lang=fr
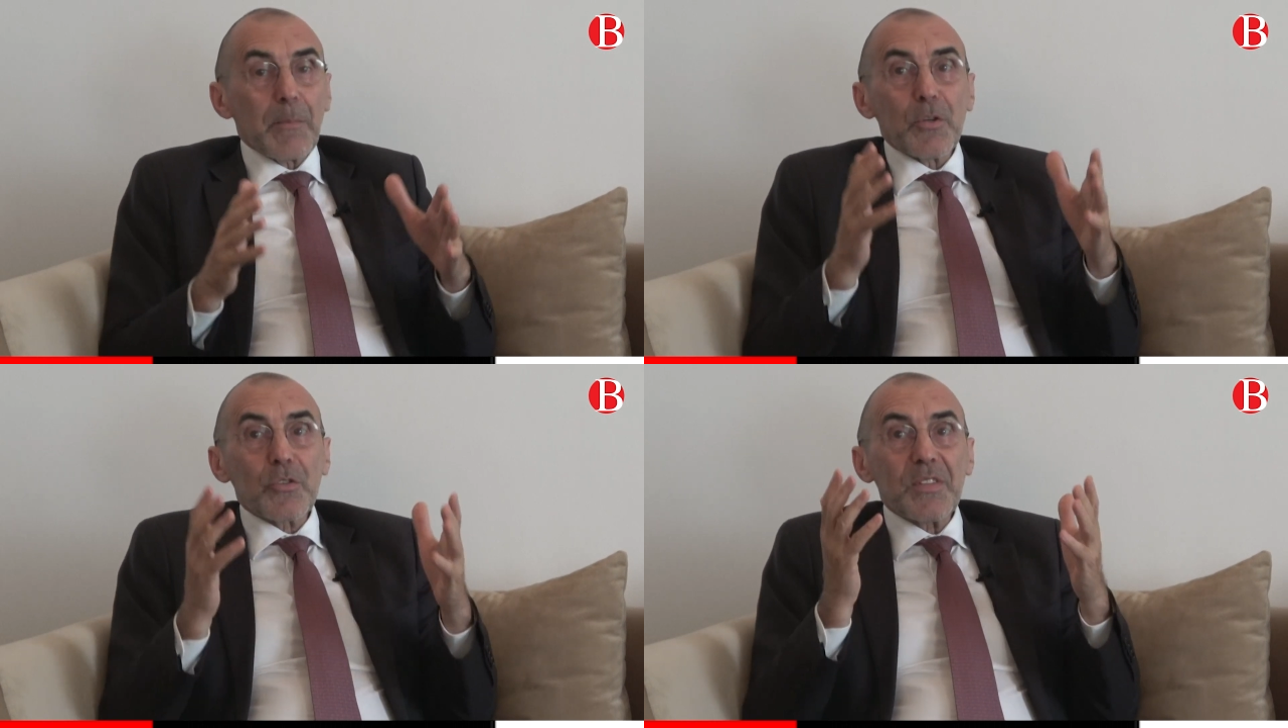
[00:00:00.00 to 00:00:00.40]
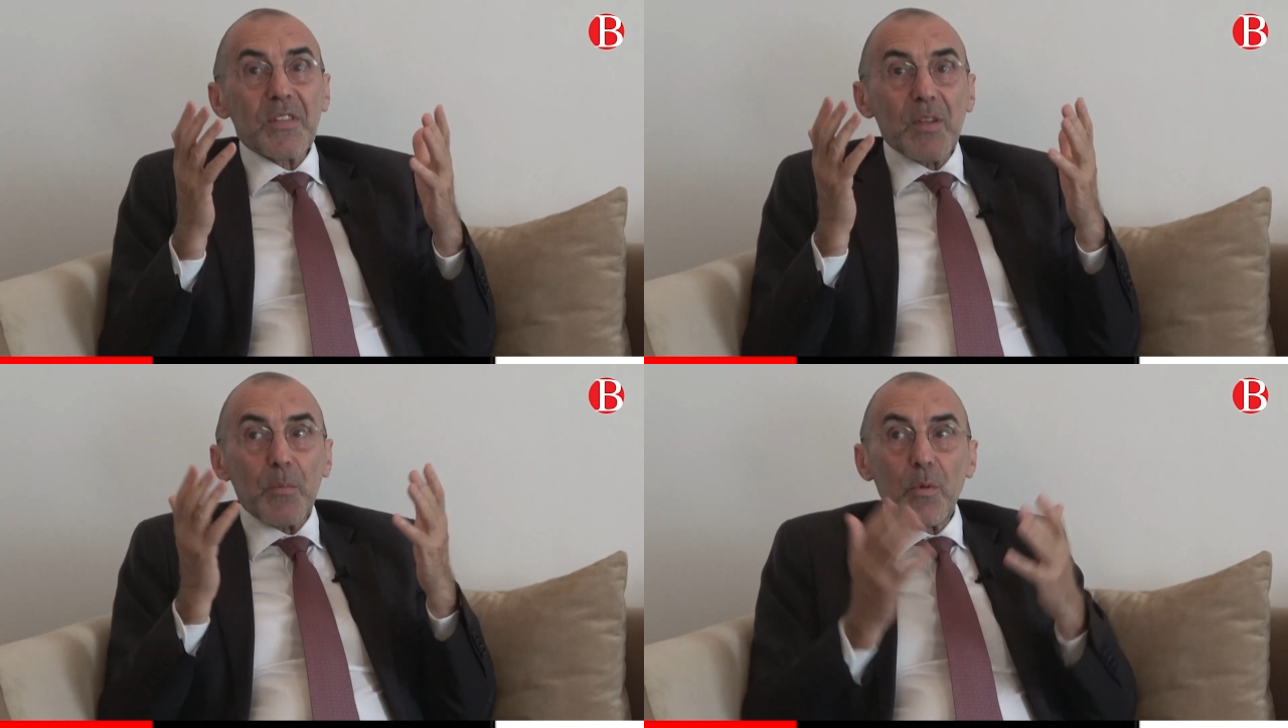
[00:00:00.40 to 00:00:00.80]
mais je
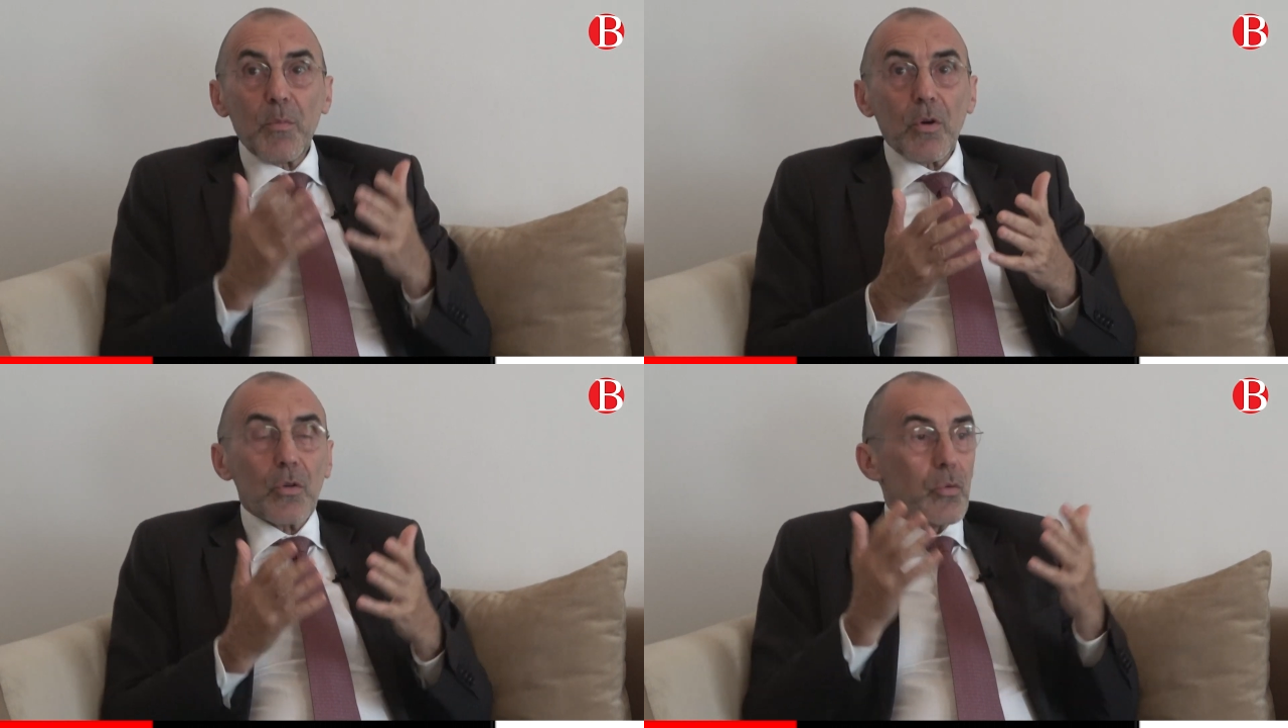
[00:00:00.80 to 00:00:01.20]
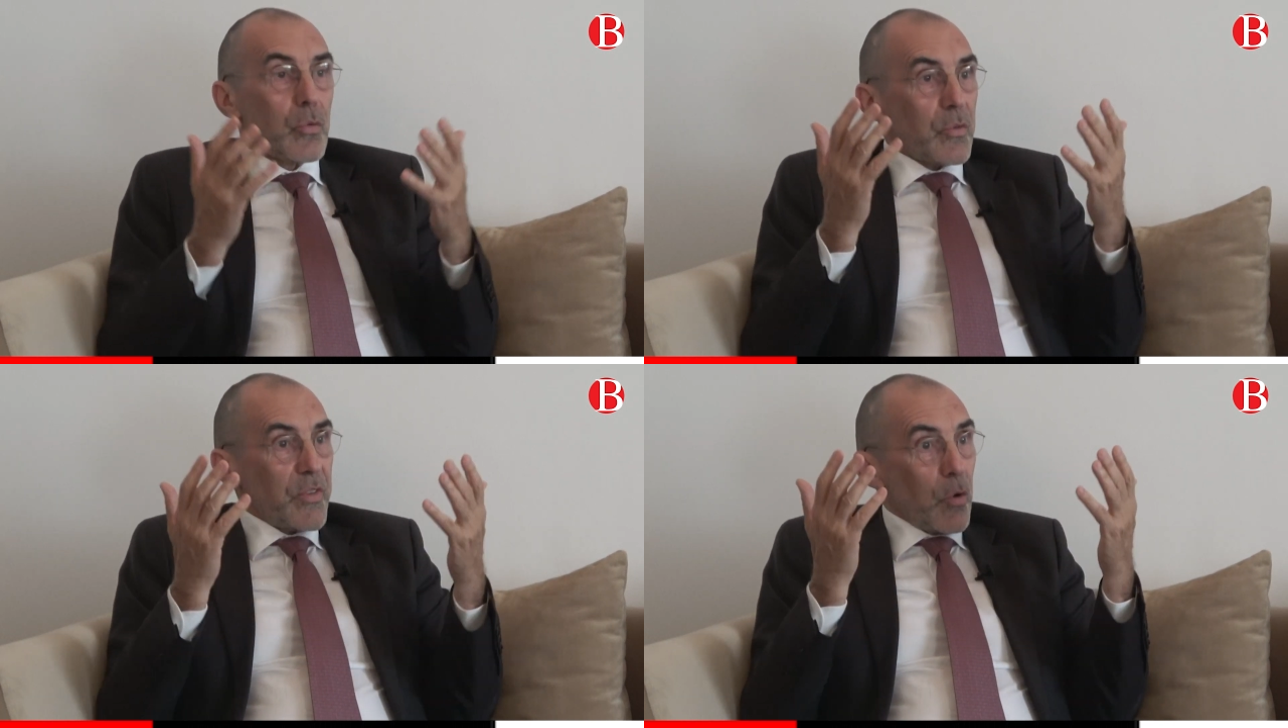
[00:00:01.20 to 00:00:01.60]
sais simplement
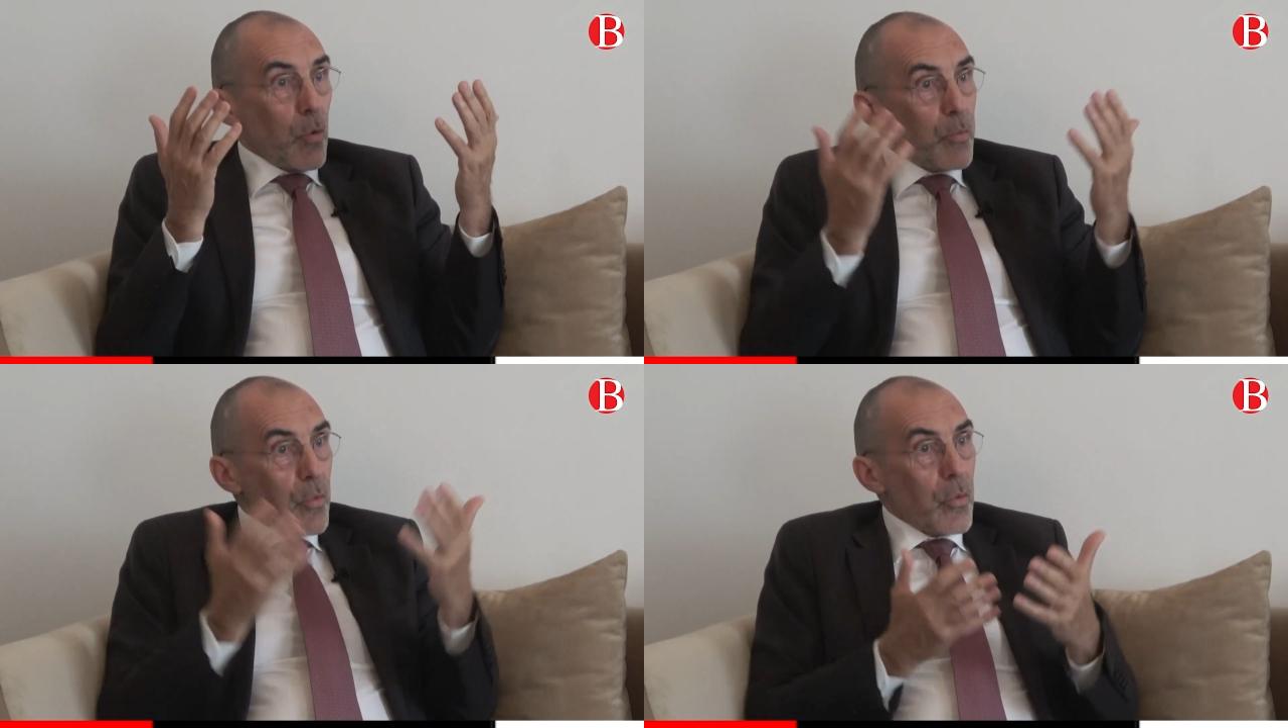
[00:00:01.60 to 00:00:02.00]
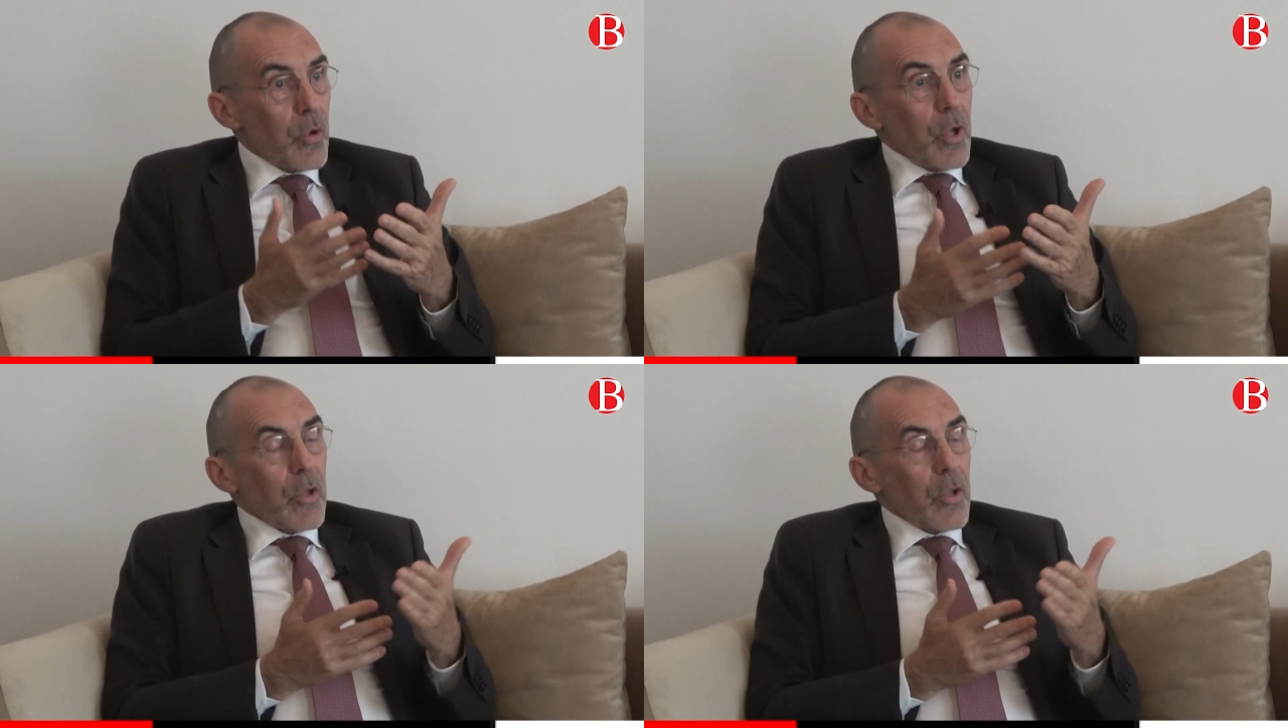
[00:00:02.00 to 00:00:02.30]
que ces robots